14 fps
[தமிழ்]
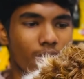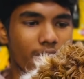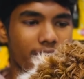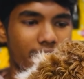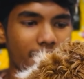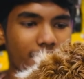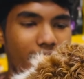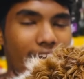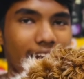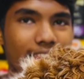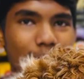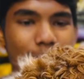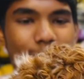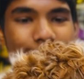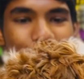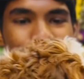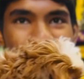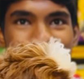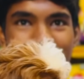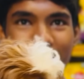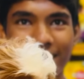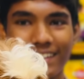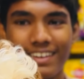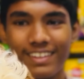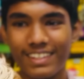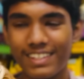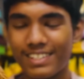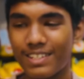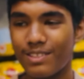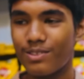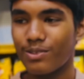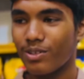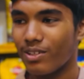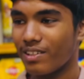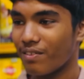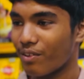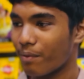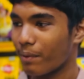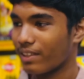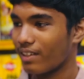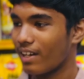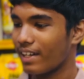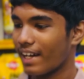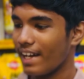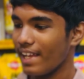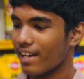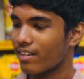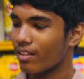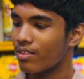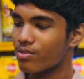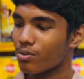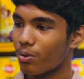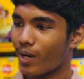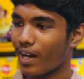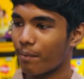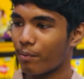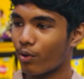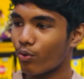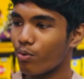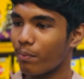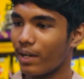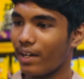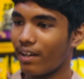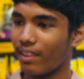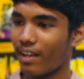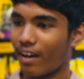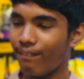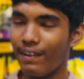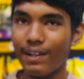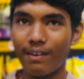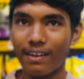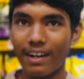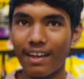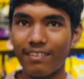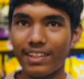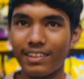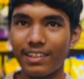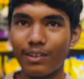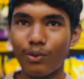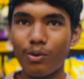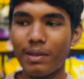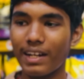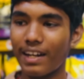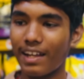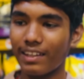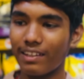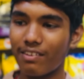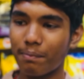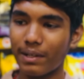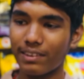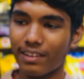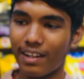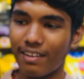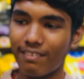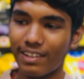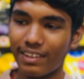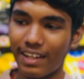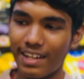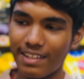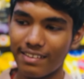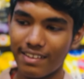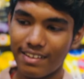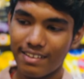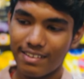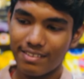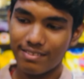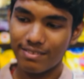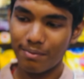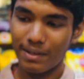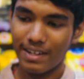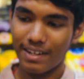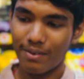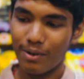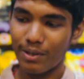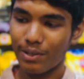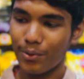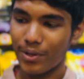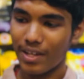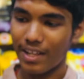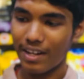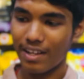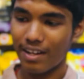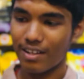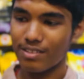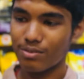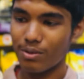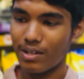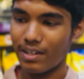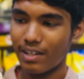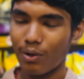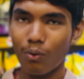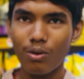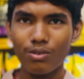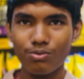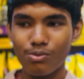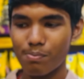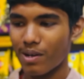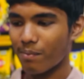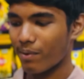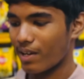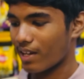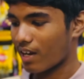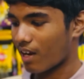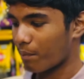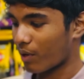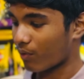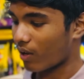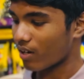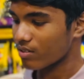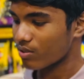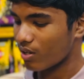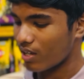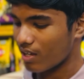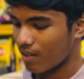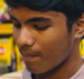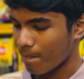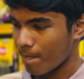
ஓகே அடுத்த இன்னொரு ஃப்ரெண்டு பார்த்தோன்னா வந்து ஷிட்ஸோ இவர் பார்த்தோன்னா டெடி கட்டுன்னு சொல்லுவாங்க இப்போ க்ரூம் பண்ணிட்டு இருந்தாங்க வீடியோலலாம் வந்து க்ரூமிங்கில் இருந்தவர் பார்த்தோன்னா இவர் தான் பாருங்க எவ்வளவு கியூட்டா இருக்காங்கன்னு சொல்லிட்டு எவ்வளவு சூப்பரா பண்ணிருக்காங்க பாருங்க வர சொல்ல